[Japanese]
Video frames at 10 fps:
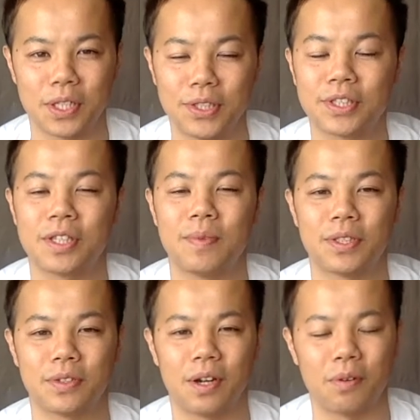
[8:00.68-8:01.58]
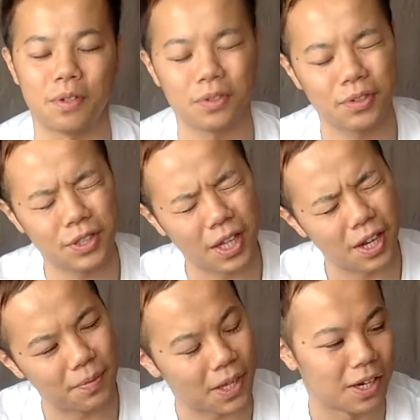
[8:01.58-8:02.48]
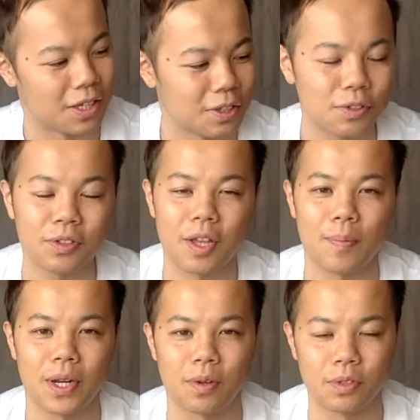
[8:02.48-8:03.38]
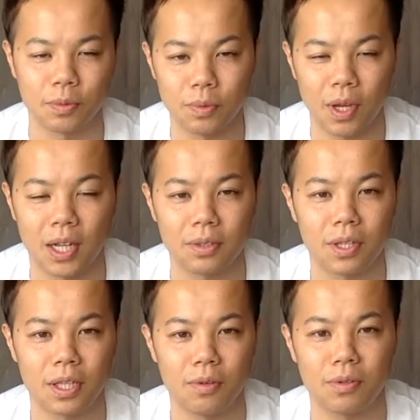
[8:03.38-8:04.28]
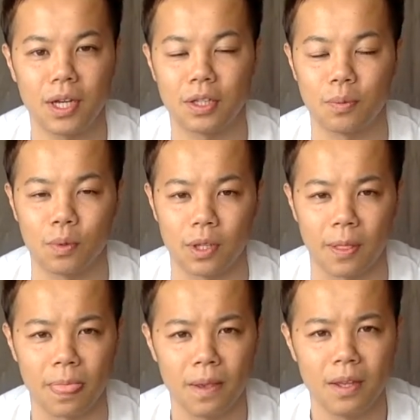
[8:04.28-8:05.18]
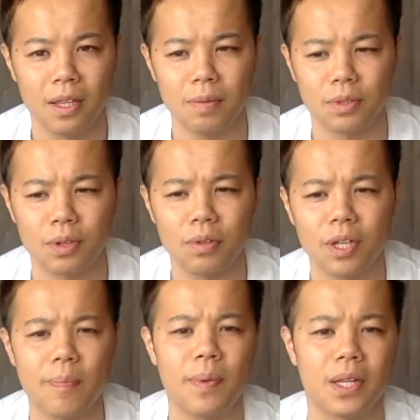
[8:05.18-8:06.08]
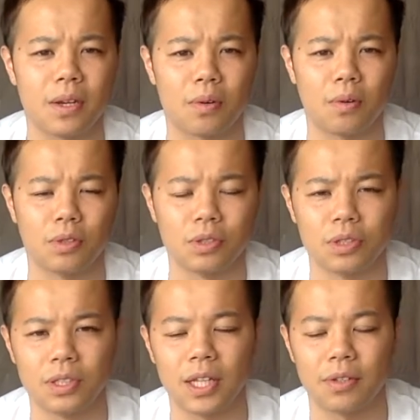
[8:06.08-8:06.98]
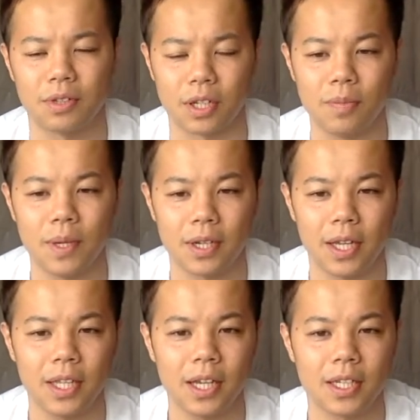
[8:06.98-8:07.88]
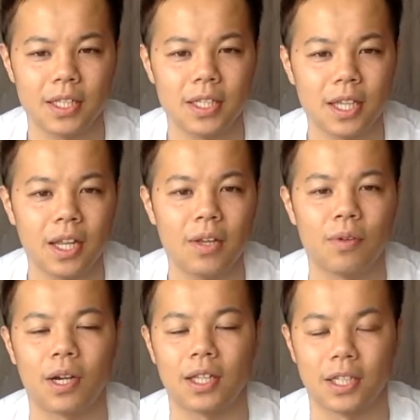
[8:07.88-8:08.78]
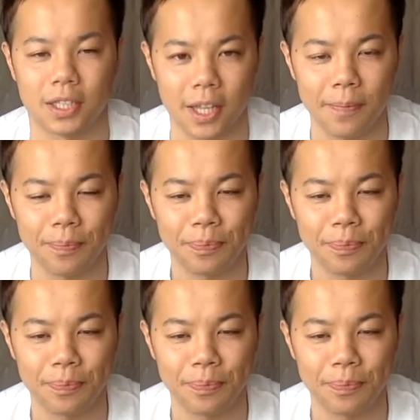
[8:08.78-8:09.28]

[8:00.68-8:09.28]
傷つきますよねあ俺嘘ついたなみたいな嘘ってやっぱりこう自分のハート的に良くないと思うんででもそれをやっぱりねこう何て言うんですかねうまく相手が傷つかないような形で